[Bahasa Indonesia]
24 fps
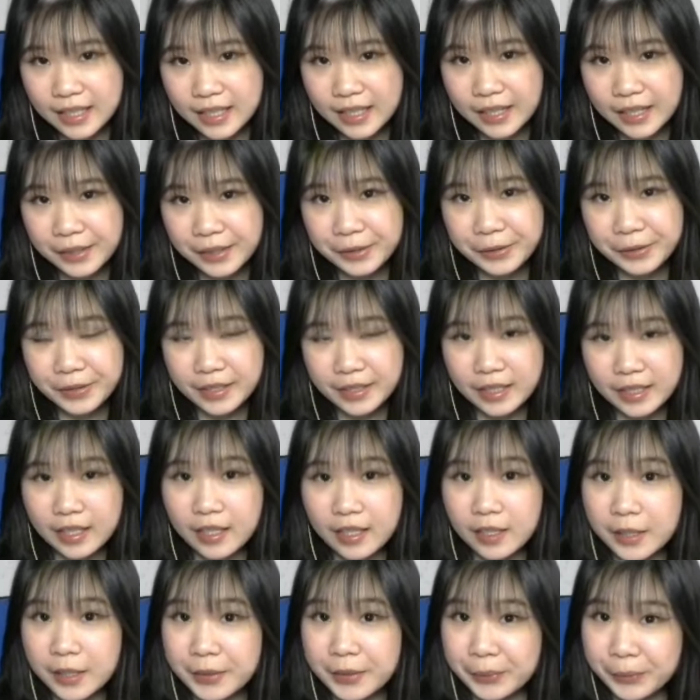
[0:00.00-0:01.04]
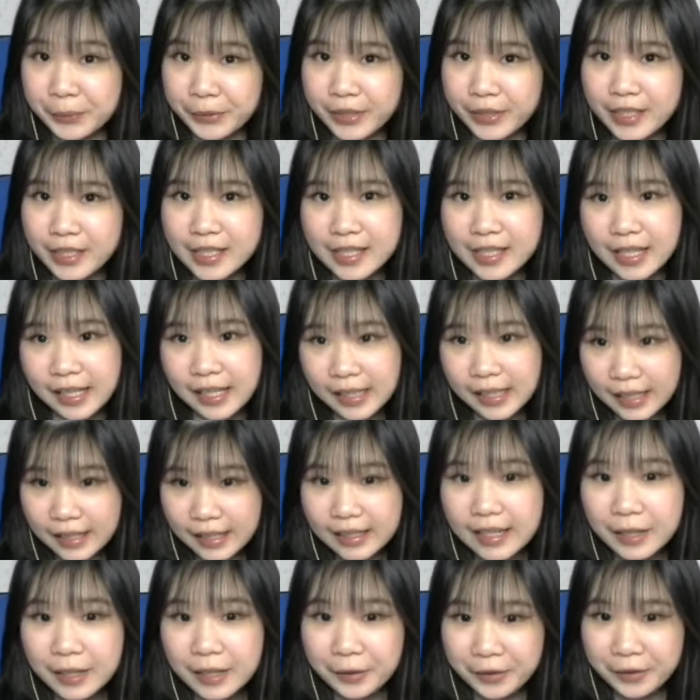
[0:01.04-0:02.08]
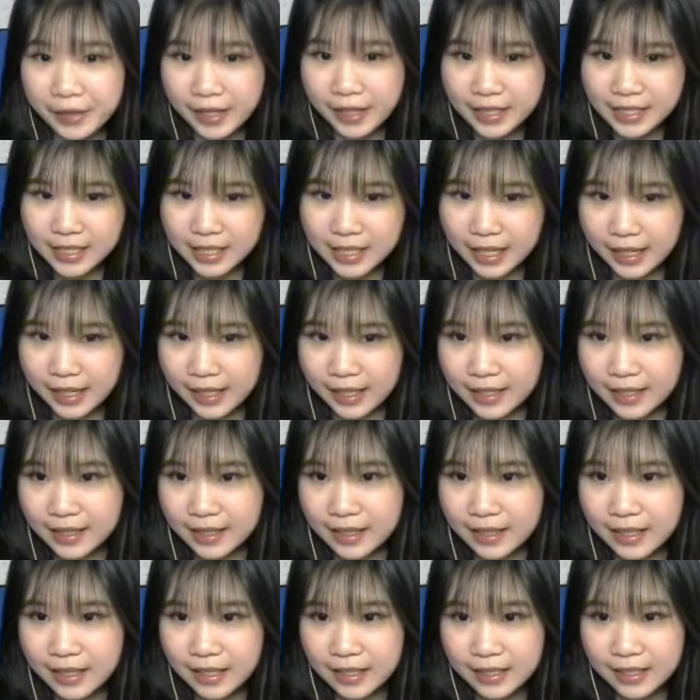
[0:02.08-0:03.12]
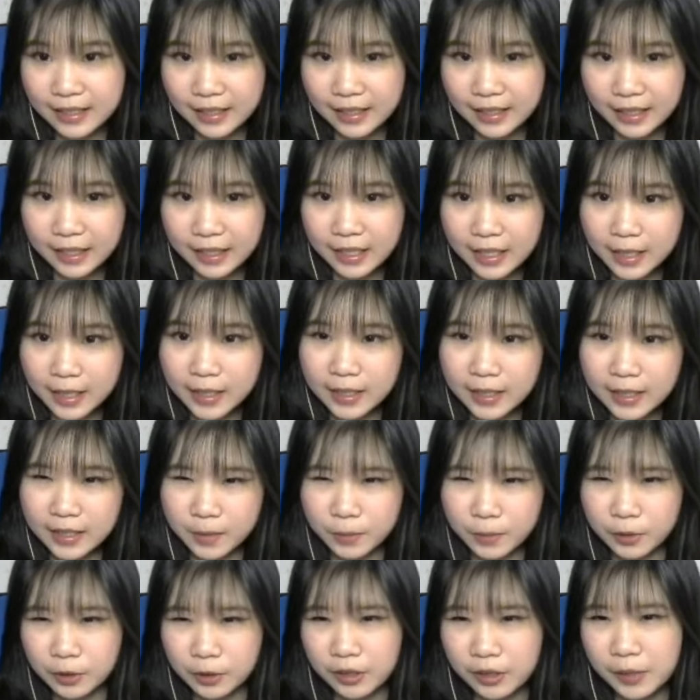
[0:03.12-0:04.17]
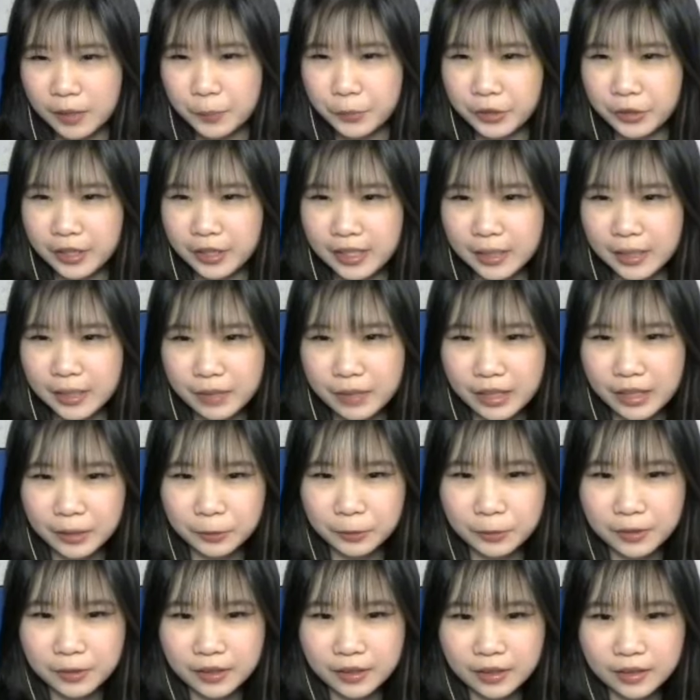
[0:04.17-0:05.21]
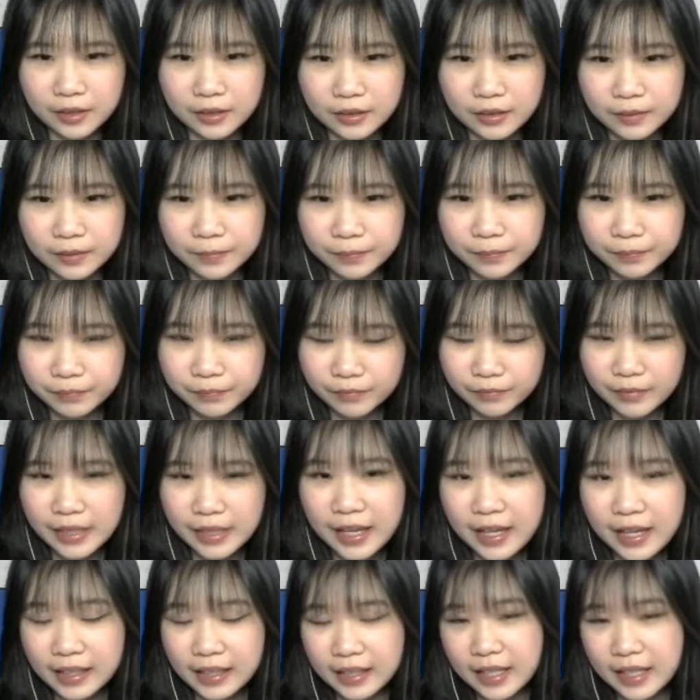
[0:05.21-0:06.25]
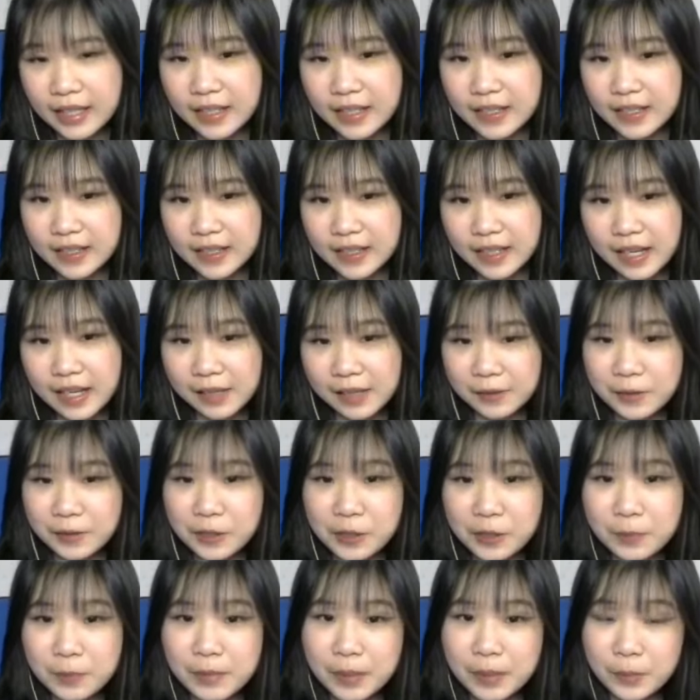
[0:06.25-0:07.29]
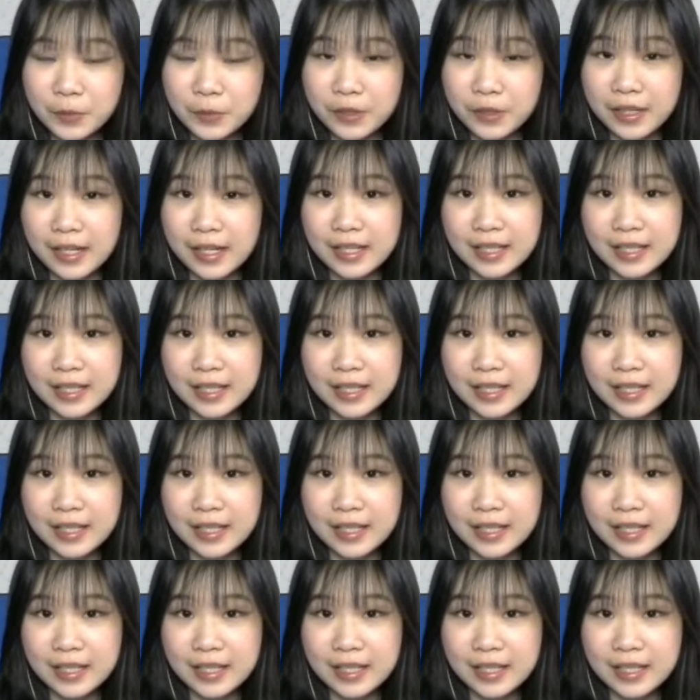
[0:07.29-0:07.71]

aku udah nemuin seller Garuda Chest dan di sini dia kebetulan punya 500-an ya. Nah, kayak di sini aku cuman mau gacha